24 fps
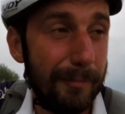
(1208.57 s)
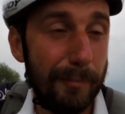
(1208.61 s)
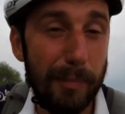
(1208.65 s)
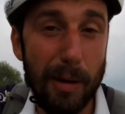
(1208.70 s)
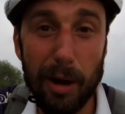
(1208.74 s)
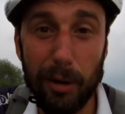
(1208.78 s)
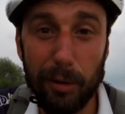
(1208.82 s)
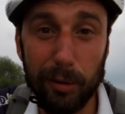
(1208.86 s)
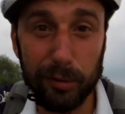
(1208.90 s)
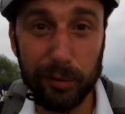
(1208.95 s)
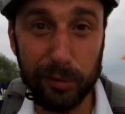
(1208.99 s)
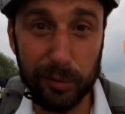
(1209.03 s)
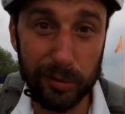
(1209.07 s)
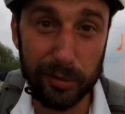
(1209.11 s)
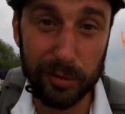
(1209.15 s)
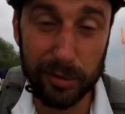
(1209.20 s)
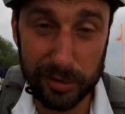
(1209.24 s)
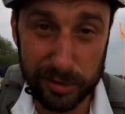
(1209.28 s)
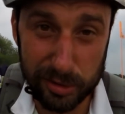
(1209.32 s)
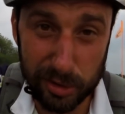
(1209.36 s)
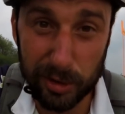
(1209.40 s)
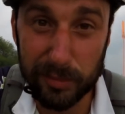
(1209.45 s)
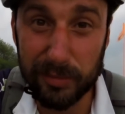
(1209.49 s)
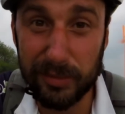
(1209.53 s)
Походу,
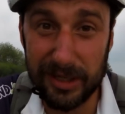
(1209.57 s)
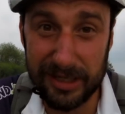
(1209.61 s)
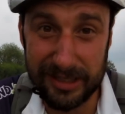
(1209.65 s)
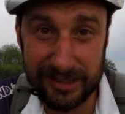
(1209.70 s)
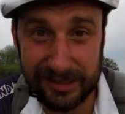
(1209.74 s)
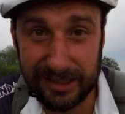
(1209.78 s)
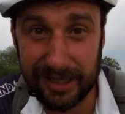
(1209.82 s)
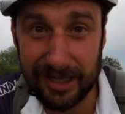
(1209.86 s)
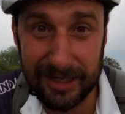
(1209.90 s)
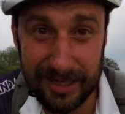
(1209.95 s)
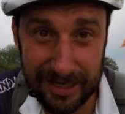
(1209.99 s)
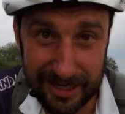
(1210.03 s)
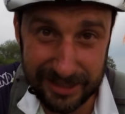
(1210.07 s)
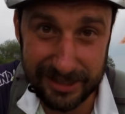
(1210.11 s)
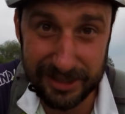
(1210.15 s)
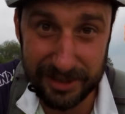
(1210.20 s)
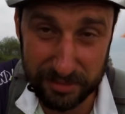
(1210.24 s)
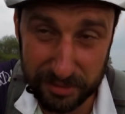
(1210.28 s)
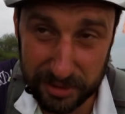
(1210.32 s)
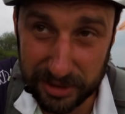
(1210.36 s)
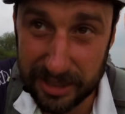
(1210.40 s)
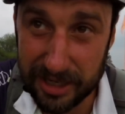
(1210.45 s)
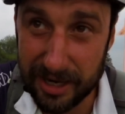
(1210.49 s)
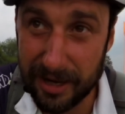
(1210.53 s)
темная сторона
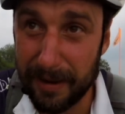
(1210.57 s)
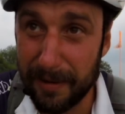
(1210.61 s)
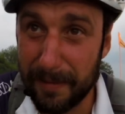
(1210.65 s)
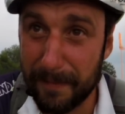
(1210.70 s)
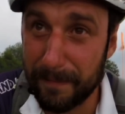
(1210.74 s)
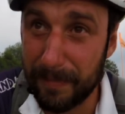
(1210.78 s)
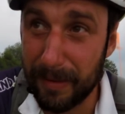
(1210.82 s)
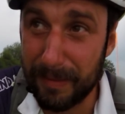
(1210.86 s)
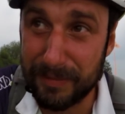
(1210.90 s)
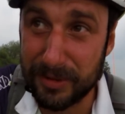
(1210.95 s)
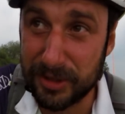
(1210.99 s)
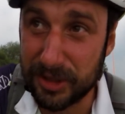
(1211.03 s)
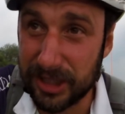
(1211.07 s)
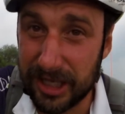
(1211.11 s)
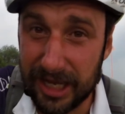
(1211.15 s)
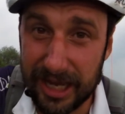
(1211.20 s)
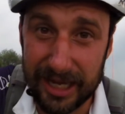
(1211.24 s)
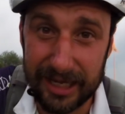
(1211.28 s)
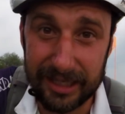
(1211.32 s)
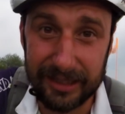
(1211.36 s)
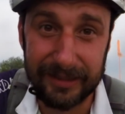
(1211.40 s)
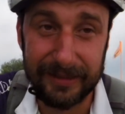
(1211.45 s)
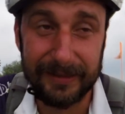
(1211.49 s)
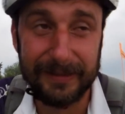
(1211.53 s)
сегодня
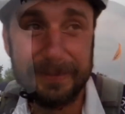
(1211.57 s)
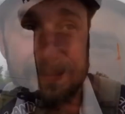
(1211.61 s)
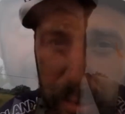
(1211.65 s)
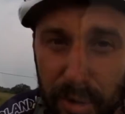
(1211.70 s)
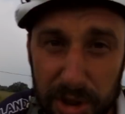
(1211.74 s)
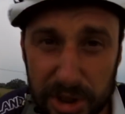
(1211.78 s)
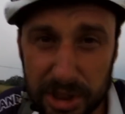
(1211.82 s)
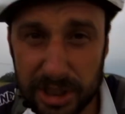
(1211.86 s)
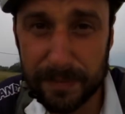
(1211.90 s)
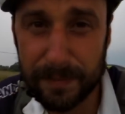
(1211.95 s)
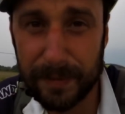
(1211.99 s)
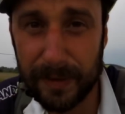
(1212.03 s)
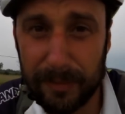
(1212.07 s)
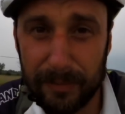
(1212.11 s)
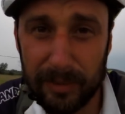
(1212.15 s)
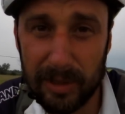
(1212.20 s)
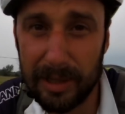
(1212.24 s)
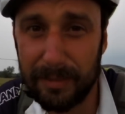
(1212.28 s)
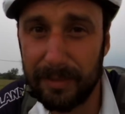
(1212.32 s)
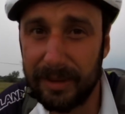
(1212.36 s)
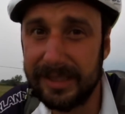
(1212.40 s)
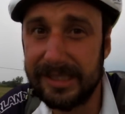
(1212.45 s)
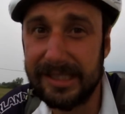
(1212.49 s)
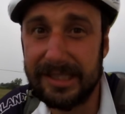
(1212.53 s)
побеждает. Дождь не
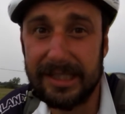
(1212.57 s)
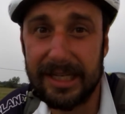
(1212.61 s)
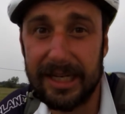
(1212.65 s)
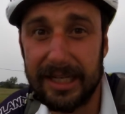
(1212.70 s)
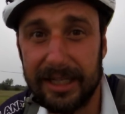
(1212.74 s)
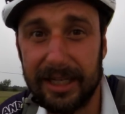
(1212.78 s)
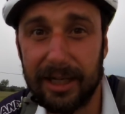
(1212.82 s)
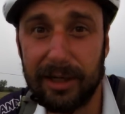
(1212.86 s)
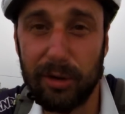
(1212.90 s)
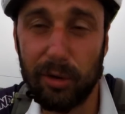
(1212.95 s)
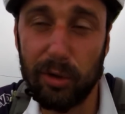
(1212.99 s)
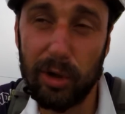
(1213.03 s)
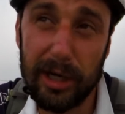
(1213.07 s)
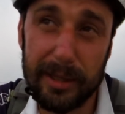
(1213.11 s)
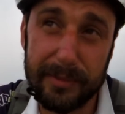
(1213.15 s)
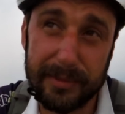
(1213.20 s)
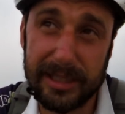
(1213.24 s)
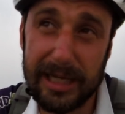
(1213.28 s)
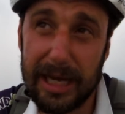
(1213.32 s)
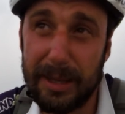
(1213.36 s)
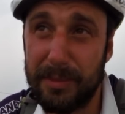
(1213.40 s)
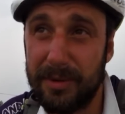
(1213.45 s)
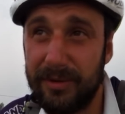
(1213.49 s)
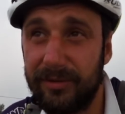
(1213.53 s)
проблема, детей накроем,
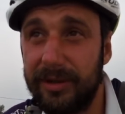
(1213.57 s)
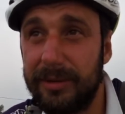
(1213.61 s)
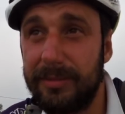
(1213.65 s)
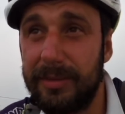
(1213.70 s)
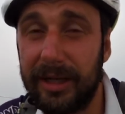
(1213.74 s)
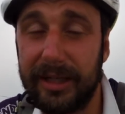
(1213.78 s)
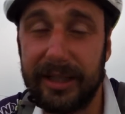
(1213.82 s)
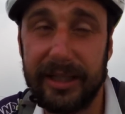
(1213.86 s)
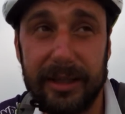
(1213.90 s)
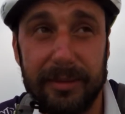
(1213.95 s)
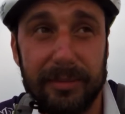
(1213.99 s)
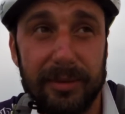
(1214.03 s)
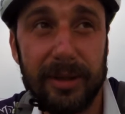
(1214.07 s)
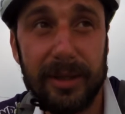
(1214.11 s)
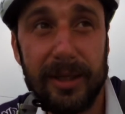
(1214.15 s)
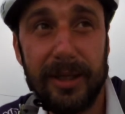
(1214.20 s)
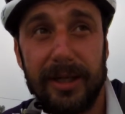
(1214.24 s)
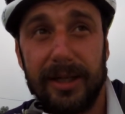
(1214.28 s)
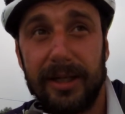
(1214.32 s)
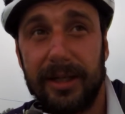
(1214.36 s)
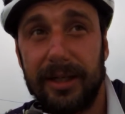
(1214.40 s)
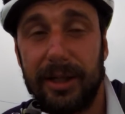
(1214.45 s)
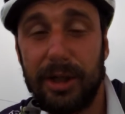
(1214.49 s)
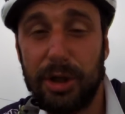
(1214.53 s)
сами вымокнем.
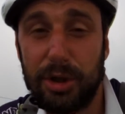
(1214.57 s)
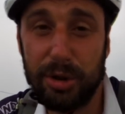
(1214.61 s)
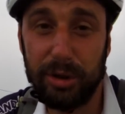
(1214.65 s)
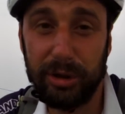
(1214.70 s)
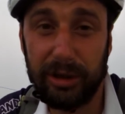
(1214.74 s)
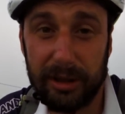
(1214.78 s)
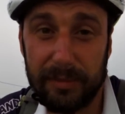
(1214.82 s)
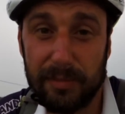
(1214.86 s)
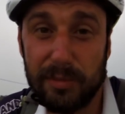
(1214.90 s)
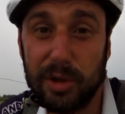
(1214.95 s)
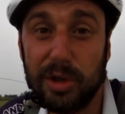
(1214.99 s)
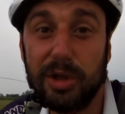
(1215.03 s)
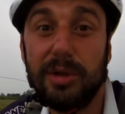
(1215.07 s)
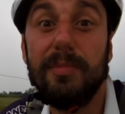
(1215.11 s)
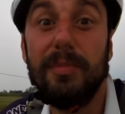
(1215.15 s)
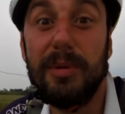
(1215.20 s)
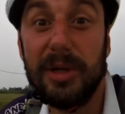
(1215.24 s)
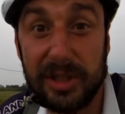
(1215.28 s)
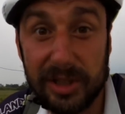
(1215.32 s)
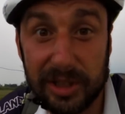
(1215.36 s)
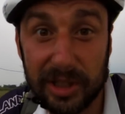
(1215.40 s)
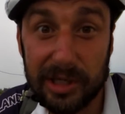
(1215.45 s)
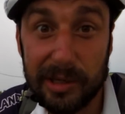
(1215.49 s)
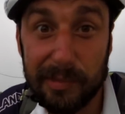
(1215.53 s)
Ничего, так может
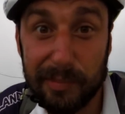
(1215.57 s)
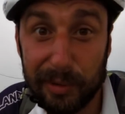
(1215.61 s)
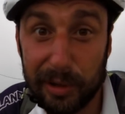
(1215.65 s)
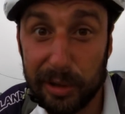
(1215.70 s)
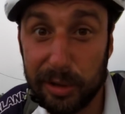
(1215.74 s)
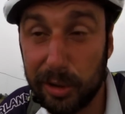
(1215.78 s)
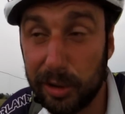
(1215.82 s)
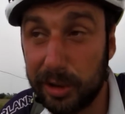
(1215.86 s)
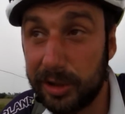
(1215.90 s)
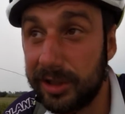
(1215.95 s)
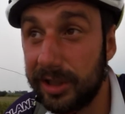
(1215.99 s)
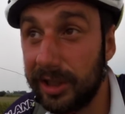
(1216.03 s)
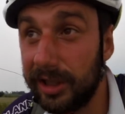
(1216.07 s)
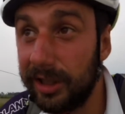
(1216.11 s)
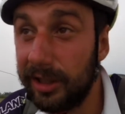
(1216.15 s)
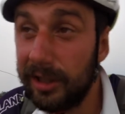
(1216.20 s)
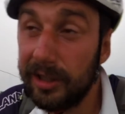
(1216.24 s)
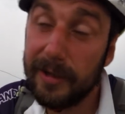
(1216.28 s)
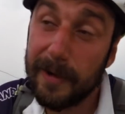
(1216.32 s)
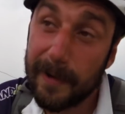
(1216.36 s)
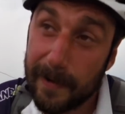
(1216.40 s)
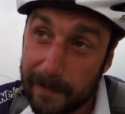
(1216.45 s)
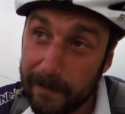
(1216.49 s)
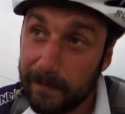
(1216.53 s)
мыться не придется.
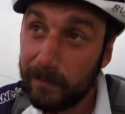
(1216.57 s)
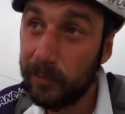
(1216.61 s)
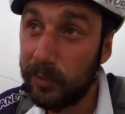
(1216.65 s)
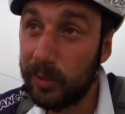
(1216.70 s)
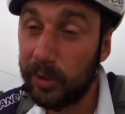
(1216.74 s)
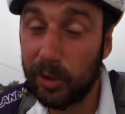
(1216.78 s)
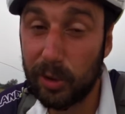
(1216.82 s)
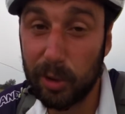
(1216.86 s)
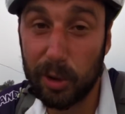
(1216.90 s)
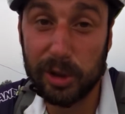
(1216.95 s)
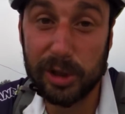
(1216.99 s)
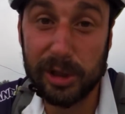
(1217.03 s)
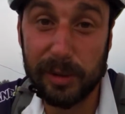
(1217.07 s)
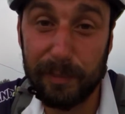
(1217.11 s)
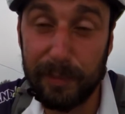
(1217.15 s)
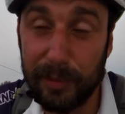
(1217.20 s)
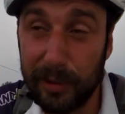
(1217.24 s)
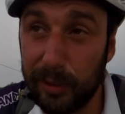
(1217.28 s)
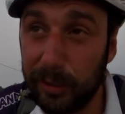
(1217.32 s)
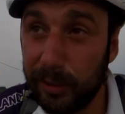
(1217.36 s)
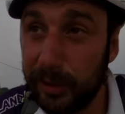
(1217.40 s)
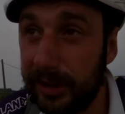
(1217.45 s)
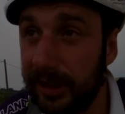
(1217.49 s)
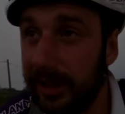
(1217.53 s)
Тоже
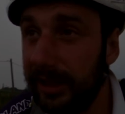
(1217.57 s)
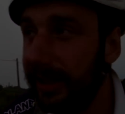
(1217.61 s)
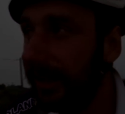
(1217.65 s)
плюс.